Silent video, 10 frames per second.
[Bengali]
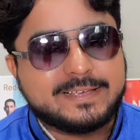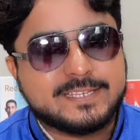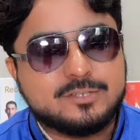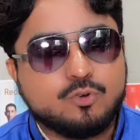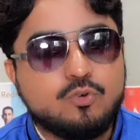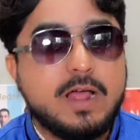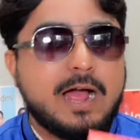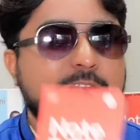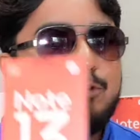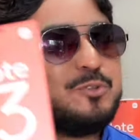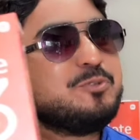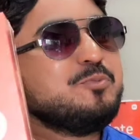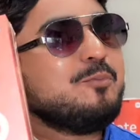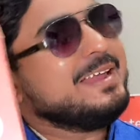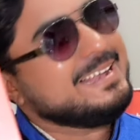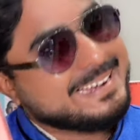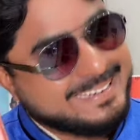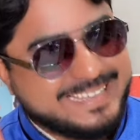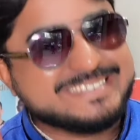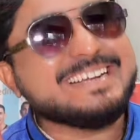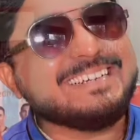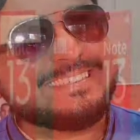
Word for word: এক্সচেঞ্জ করুন আর নতুন মোবাইল নিয়ে যান